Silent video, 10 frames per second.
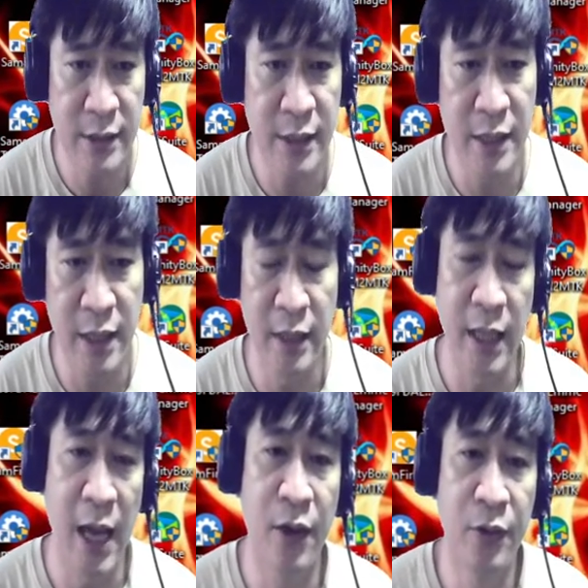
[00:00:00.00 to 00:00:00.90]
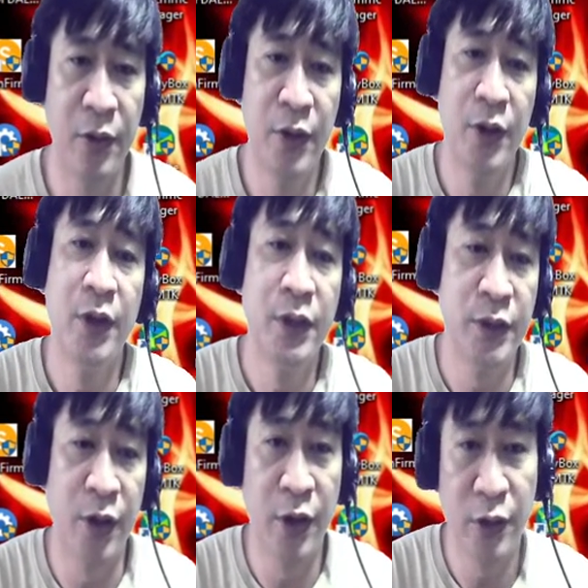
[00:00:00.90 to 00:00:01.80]
sa isang tao.
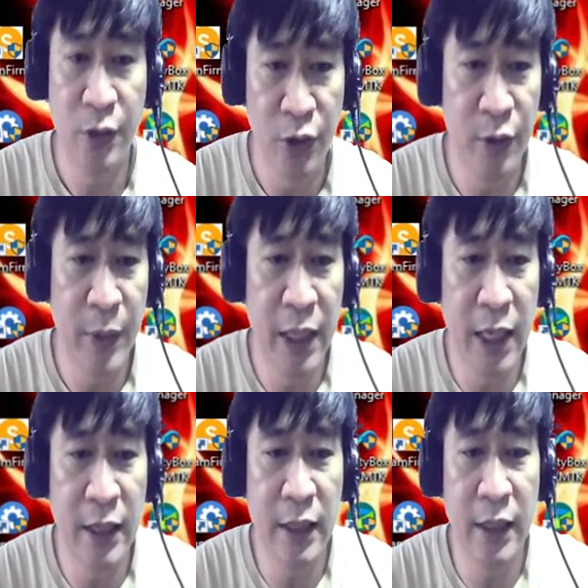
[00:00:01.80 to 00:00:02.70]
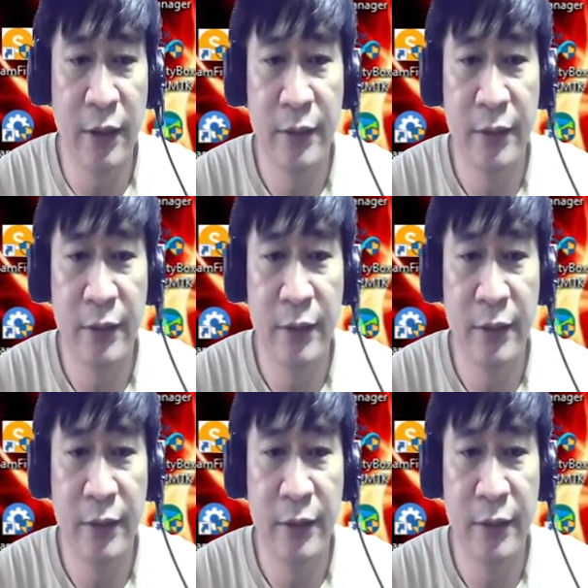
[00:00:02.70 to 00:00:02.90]
So, tuloy pa natin. Ah.